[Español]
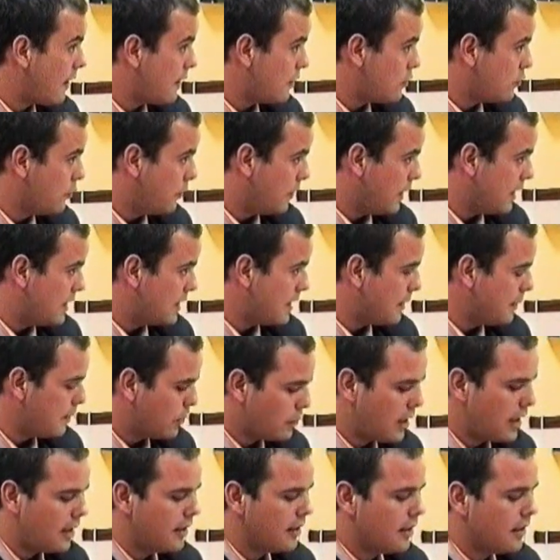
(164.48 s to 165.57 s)
de su fecha
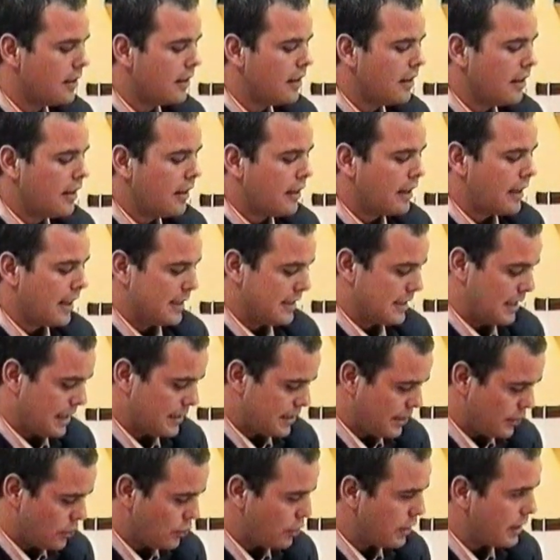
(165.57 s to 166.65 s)
habitual, que será,
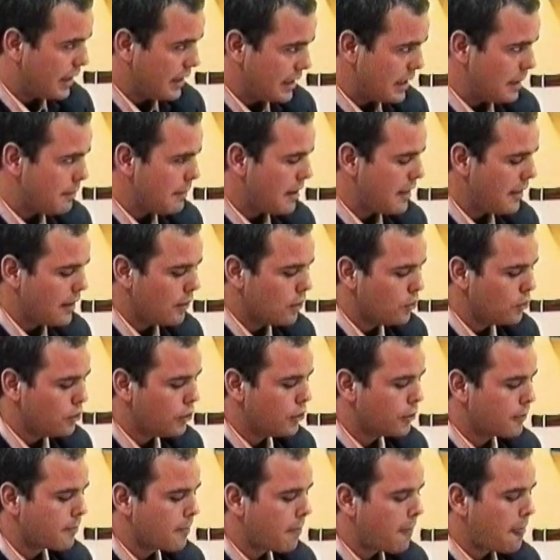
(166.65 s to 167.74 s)
si Dios quiere, en el mes de junio.